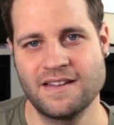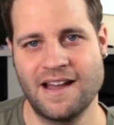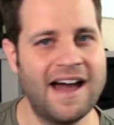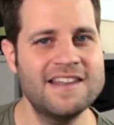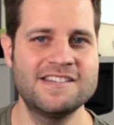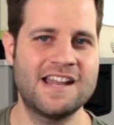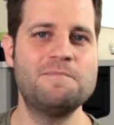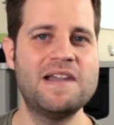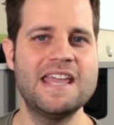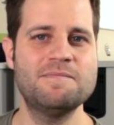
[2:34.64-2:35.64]
Alles in
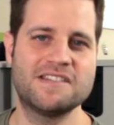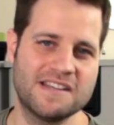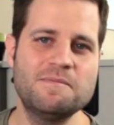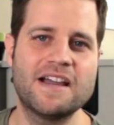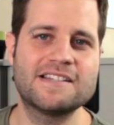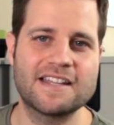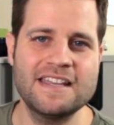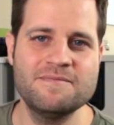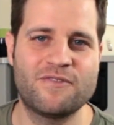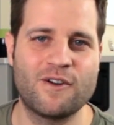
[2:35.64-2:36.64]
deinem Leben ist immer
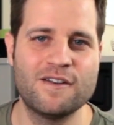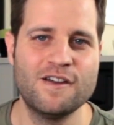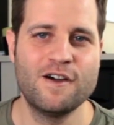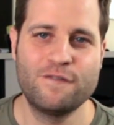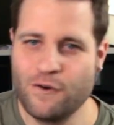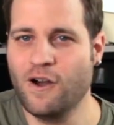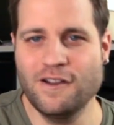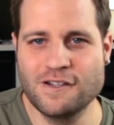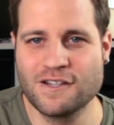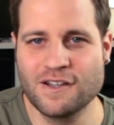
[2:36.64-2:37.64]
getrieben von
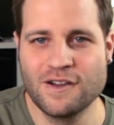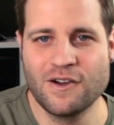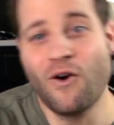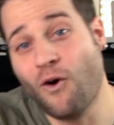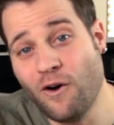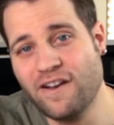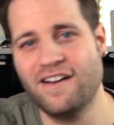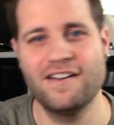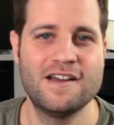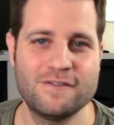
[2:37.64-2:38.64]
Furcht
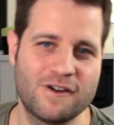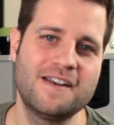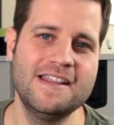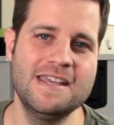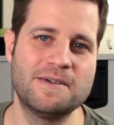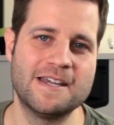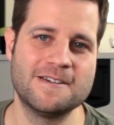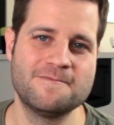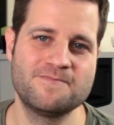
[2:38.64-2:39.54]
oder von Liebe.